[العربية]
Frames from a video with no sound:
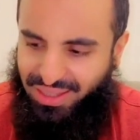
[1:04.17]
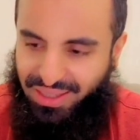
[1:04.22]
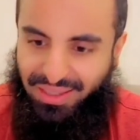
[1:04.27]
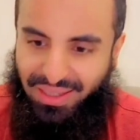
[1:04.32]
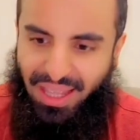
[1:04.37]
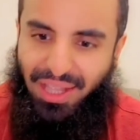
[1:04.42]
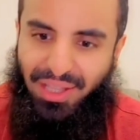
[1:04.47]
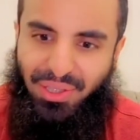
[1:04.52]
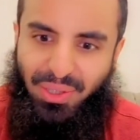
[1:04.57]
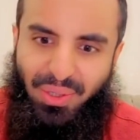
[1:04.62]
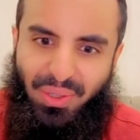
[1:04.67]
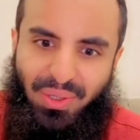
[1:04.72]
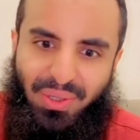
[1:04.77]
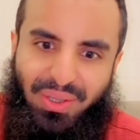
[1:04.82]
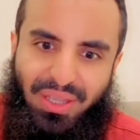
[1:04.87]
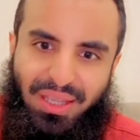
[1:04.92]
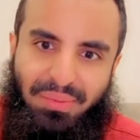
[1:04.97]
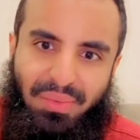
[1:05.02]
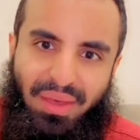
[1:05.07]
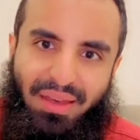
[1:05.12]
عند أحد
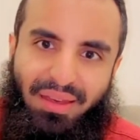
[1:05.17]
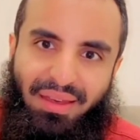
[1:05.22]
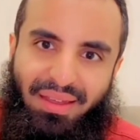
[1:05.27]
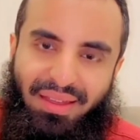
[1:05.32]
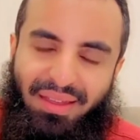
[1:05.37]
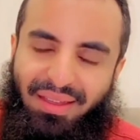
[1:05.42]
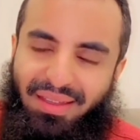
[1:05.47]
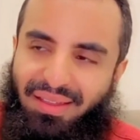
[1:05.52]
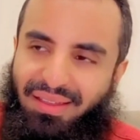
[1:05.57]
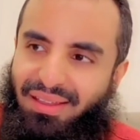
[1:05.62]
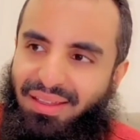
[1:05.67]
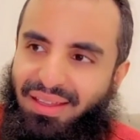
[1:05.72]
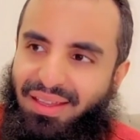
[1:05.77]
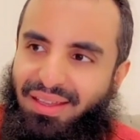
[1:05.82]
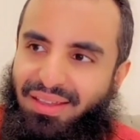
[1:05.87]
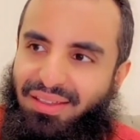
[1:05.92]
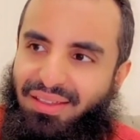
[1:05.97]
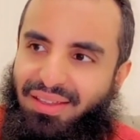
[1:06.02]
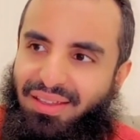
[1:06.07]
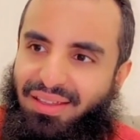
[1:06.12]
الحكماء
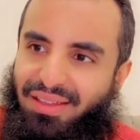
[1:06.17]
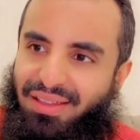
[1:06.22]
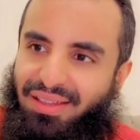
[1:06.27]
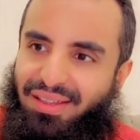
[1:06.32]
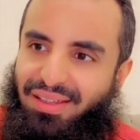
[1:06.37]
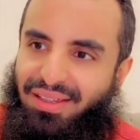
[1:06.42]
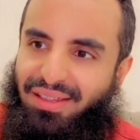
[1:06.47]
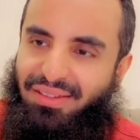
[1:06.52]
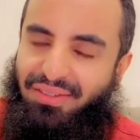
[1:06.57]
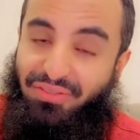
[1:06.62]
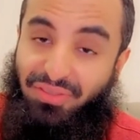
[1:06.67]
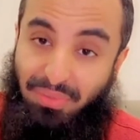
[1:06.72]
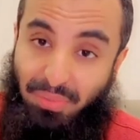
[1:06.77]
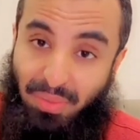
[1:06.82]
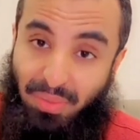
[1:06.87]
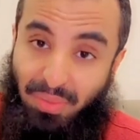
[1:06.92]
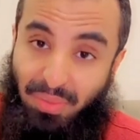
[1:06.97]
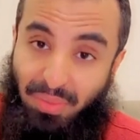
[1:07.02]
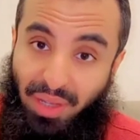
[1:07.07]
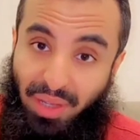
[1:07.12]
آه، في
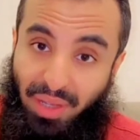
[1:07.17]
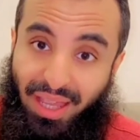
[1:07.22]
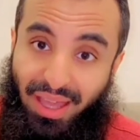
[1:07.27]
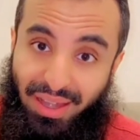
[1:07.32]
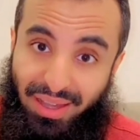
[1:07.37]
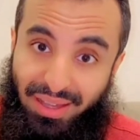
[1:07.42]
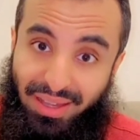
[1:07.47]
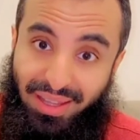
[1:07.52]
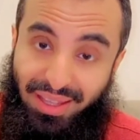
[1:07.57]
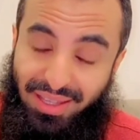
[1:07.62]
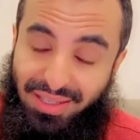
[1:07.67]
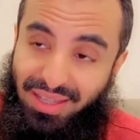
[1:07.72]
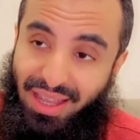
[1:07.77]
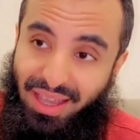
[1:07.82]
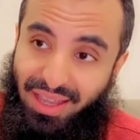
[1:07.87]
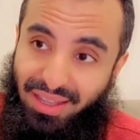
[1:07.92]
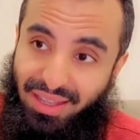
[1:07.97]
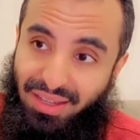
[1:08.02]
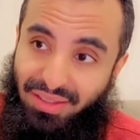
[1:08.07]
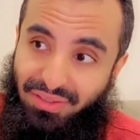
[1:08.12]
المكان اللي هي
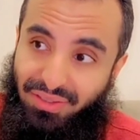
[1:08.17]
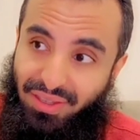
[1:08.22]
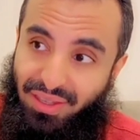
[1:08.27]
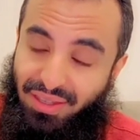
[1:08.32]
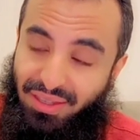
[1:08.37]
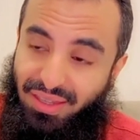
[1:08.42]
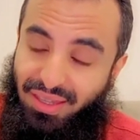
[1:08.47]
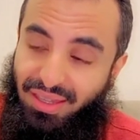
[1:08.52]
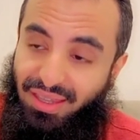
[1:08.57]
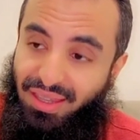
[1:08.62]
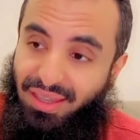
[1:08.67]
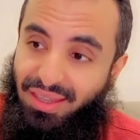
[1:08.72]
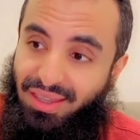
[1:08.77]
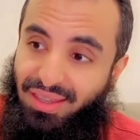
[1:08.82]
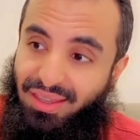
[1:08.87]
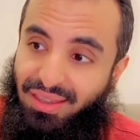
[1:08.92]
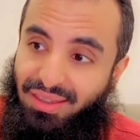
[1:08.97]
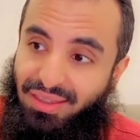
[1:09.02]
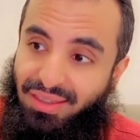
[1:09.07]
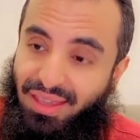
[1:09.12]
ساكنة فيه
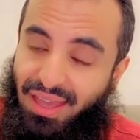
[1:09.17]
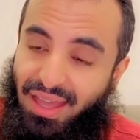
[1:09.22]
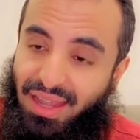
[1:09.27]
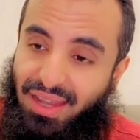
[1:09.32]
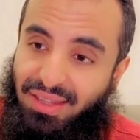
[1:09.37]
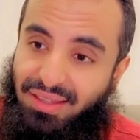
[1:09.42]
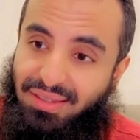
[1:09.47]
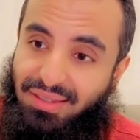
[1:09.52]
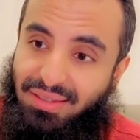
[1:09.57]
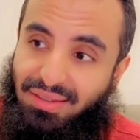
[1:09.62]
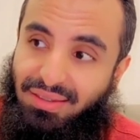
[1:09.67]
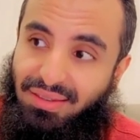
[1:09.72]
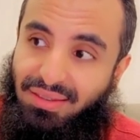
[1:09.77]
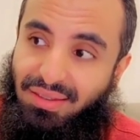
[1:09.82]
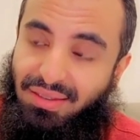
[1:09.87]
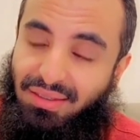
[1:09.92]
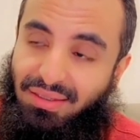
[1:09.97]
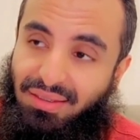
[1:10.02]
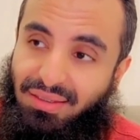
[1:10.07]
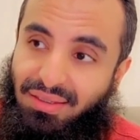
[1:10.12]
قالت
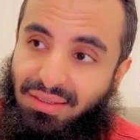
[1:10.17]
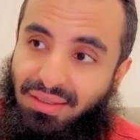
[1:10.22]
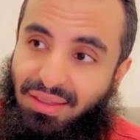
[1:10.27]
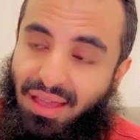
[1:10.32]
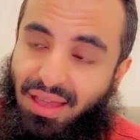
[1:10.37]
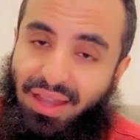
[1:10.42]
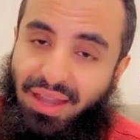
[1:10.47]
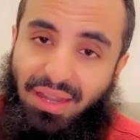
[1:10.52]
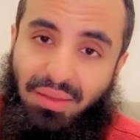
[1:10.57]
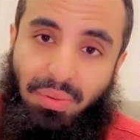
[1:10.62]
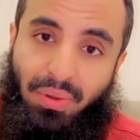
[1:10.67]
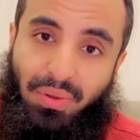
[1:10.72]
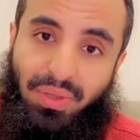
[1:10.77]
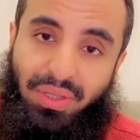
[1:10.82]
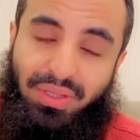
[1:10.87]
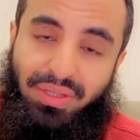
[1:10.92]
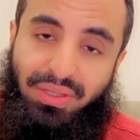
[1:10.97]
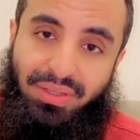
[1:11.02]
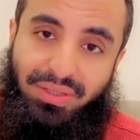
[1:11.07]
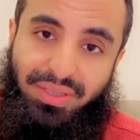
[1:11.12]
أنا أبغى
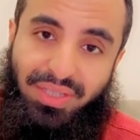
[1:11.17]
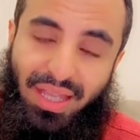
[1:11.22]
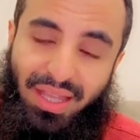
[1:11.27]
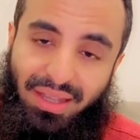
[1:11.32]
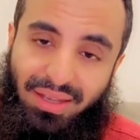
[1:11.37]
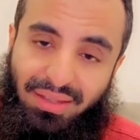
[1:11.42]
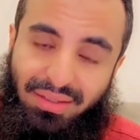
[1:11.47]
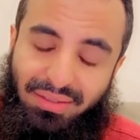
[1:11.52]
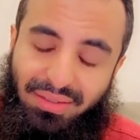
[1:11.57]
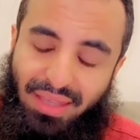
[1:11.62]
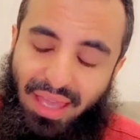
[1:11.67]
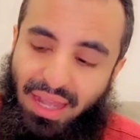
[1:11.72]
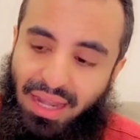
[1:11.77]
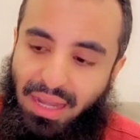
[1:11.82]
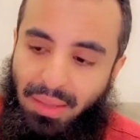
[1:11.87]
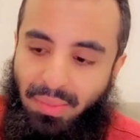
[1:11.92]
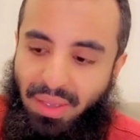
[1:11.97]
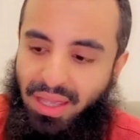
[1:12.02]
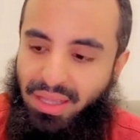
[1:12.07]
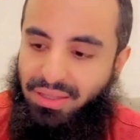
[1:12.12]
ولدي يرجع لي قال له
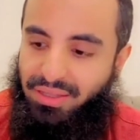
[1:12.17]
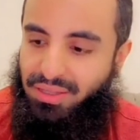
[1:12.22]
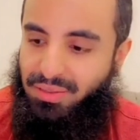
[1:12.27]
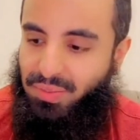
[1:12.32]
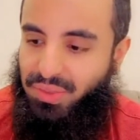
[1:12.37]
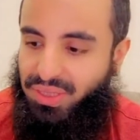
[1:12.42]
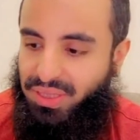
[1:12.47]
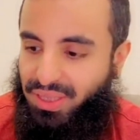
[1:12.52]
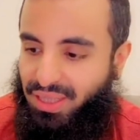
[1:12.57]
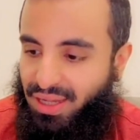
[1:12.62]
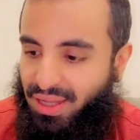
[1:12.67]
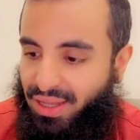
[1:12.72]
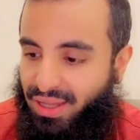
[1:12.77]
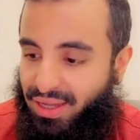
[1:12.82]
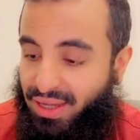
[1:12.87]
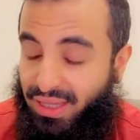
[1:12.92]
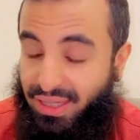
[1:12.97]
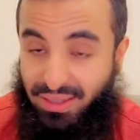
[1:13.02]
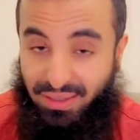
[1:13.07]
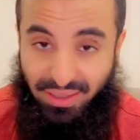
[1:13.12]
ما عندي مشكلة أنا
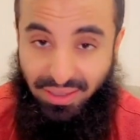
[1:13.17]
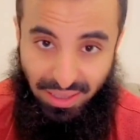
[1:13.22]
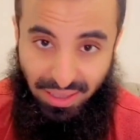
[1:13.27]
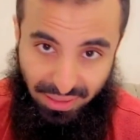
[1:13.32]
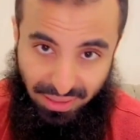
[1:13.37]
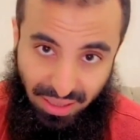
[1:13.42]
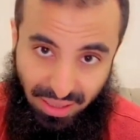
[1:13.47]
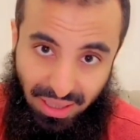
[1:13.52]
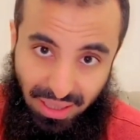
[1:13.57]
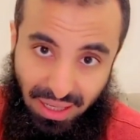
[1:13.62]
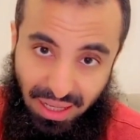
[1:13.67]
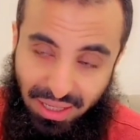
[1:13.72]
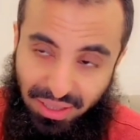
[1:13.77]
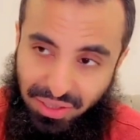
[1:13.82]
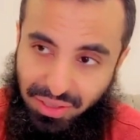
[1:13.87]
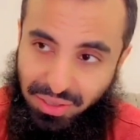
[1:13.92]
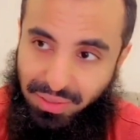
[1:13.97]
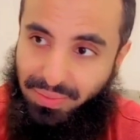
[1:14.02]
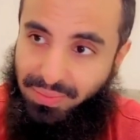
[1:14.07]
عندي بس علاج